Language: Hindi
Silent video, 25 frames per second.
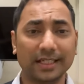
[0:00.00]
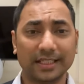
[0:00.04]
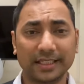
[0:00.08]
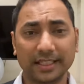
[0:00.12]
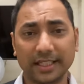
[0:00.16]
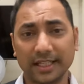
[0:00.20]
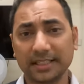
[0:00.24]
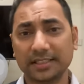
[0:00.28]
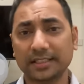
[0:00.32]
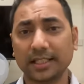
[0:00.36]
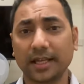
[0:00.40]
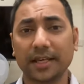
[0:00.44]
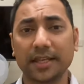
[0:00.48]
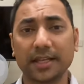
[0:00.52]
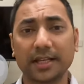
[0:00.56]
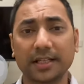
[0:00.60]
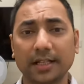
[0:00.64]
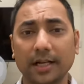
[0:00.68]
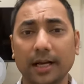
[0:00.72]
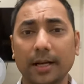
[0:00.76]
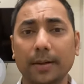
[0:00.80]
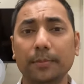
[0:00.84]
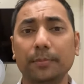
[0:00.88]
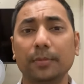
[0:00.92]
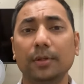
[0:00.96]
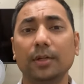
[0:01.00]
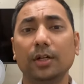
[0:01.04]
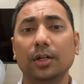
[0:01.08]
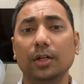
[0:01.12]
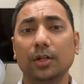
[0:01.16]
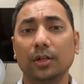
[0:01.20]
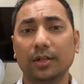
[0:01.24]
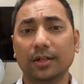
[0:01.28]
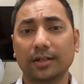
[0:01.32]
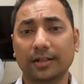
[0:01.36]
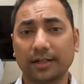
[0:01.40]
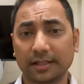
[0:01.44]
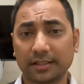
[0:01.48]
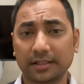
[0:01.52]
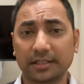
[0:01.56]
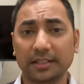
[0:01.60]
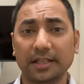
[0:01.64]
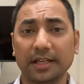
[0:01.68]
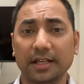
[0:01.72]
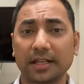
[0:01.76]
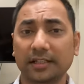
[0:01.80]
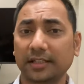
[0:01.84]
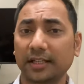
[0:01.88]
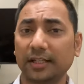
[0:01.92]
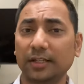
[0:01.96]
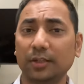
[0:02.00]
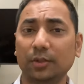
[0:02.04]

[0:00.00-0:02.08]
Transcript: ये सारे काम करते हैं कई